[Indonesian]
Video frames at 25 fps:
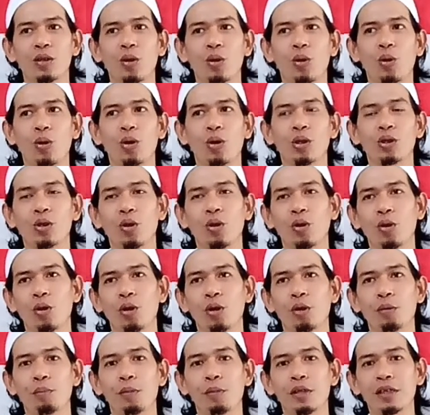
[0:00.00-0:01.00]

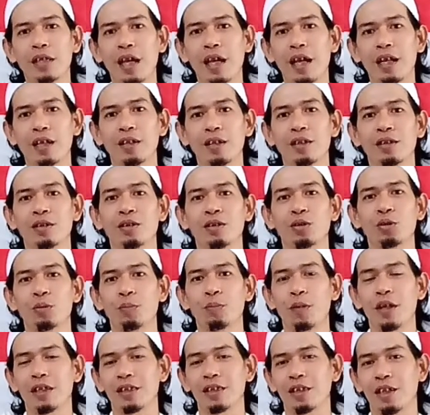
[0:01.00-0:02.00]
tokoh-tokoh besar
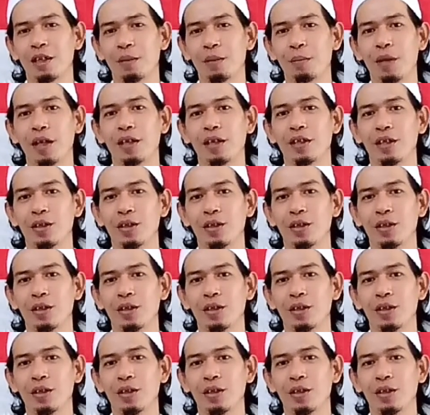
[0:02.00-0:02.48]
super seniman